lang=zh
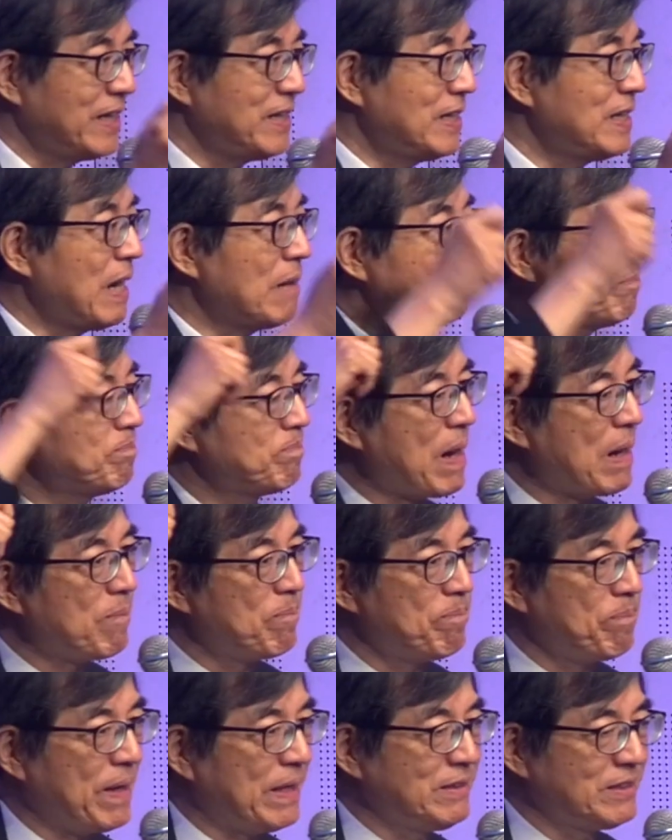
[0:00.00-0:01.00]
人啊，把
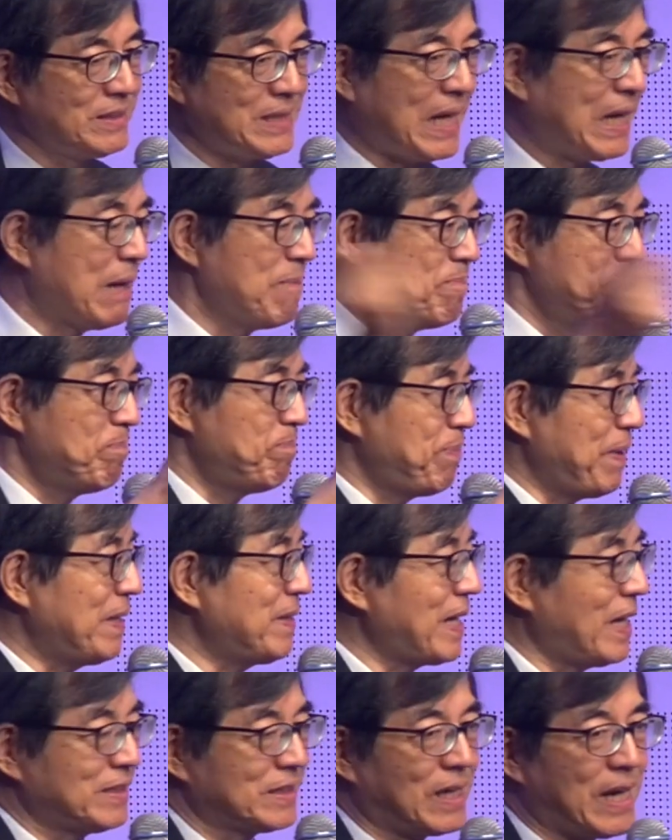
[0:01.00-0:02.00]
鞭子拿来鞭
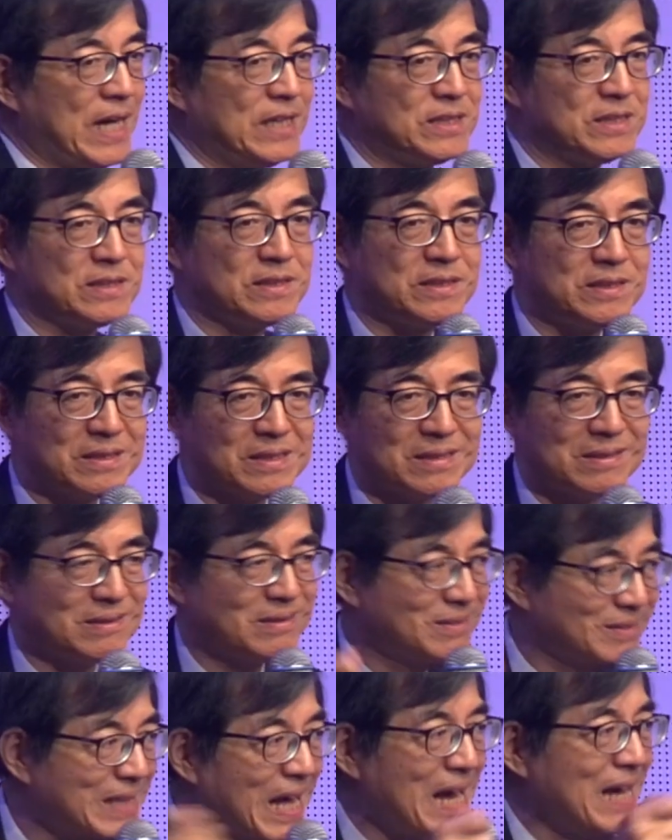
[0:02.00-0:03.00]
打这个孩子，这个
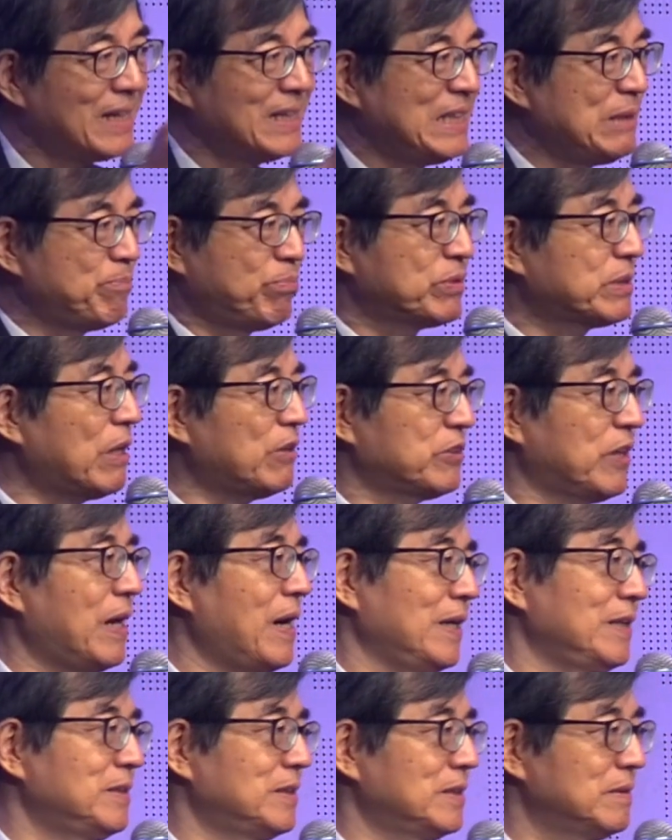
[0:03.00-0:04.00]
大逆不道的
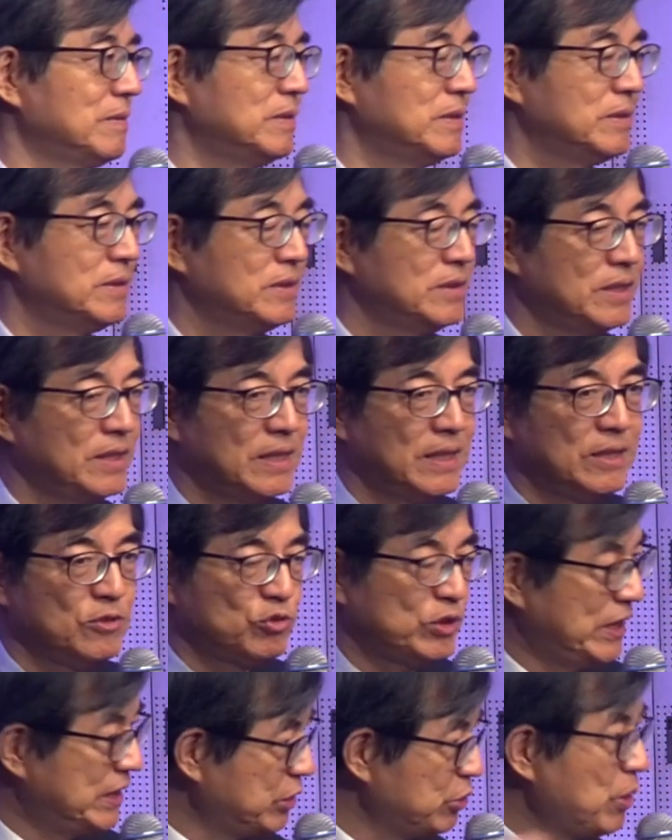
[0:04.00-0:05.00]
孩子。
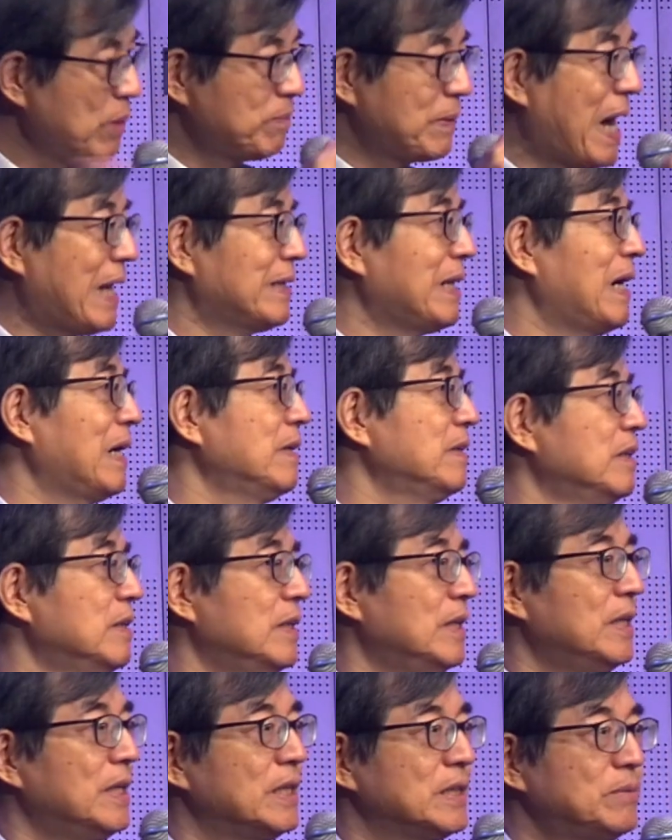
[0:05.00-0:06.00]
所以一定会打他。
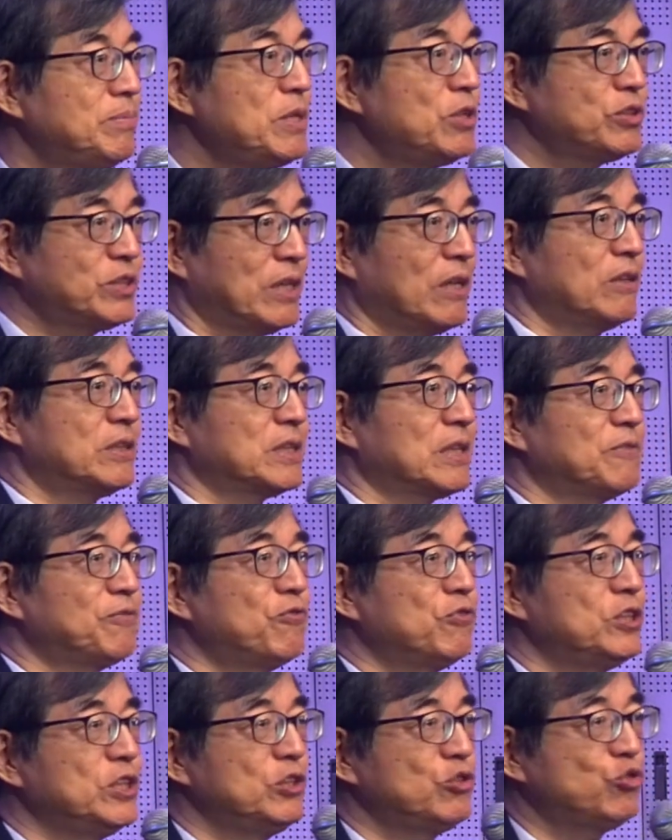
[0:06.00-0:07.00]
没有想到这个
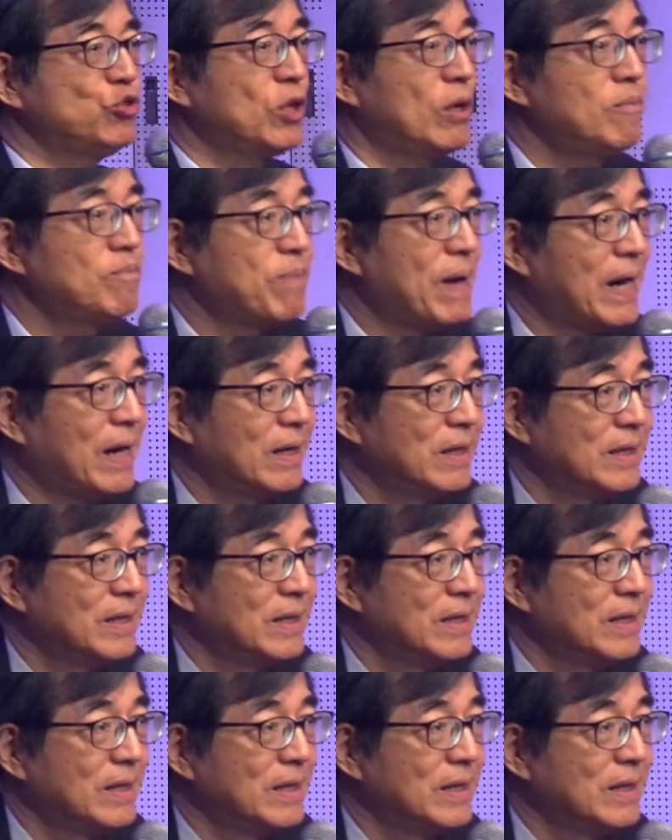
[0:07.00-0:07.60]
父亲居然把